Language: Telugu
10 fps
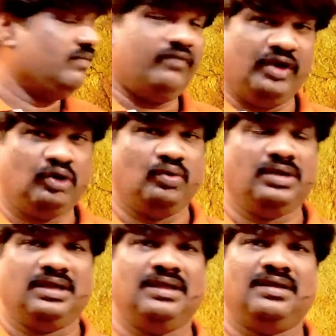
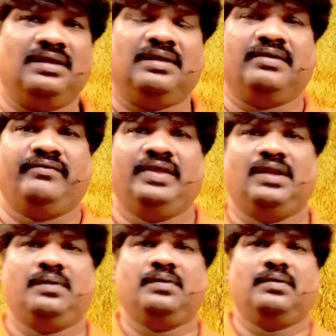వింటుంటే
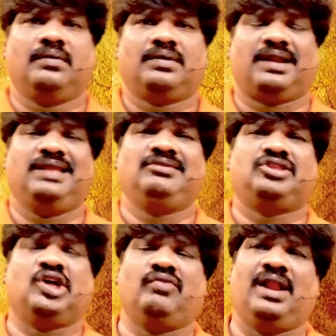వీళ్ళు
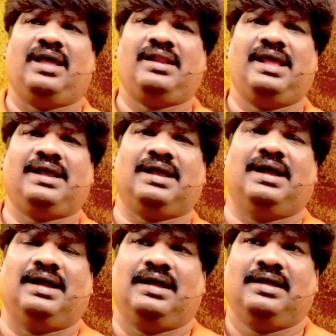క్రైస్తవుల లేక
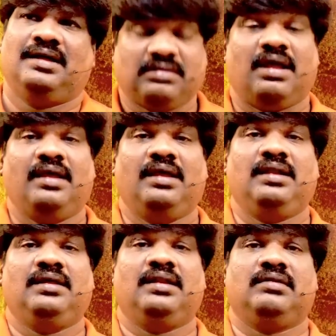
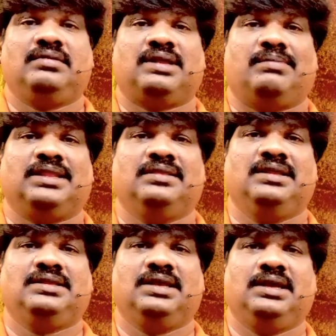ఇస్రాయేలీలను
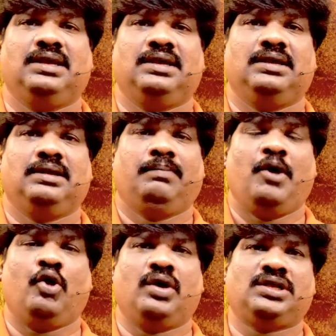సమర్థించే
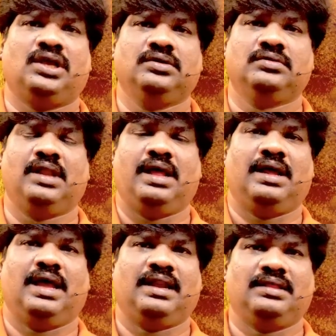పరోక్ష యూదుల
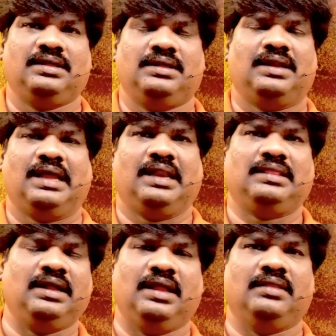అన్నదే నాకు
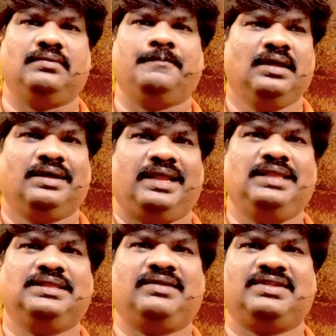అర్థం కాదు
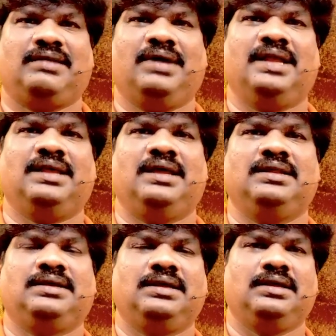క్రైస్తవ
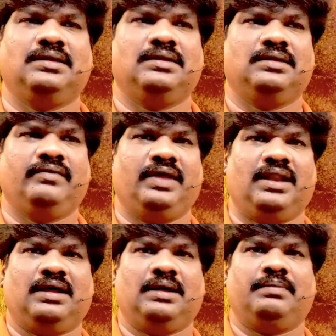సమాజానికి
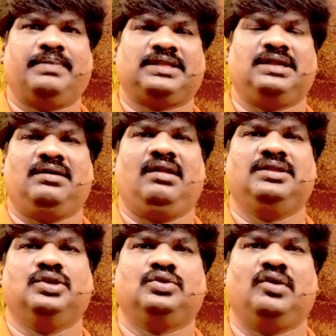వీళ్ళ ప్రసంగాలు
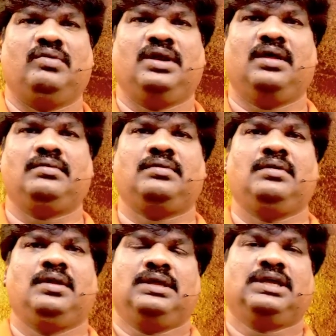చేస్తూ ఉంటారు
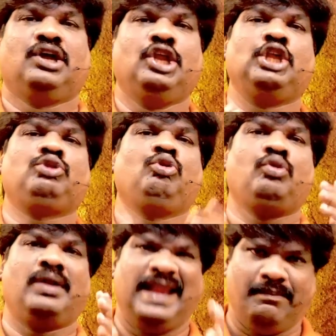
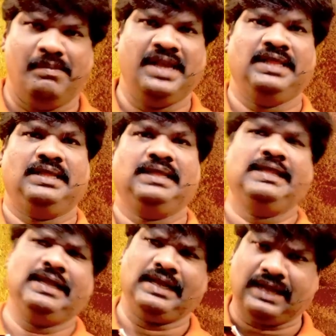క్రీస్తును నమ్మని
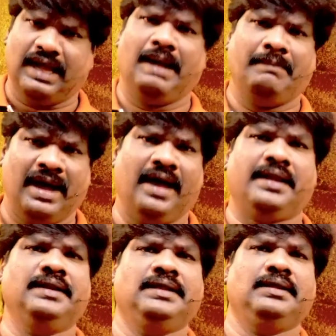ఇంకా
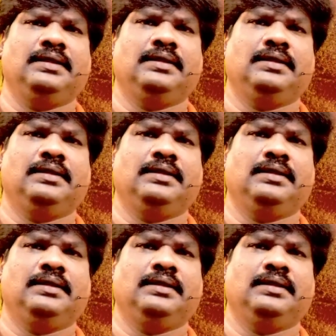మారని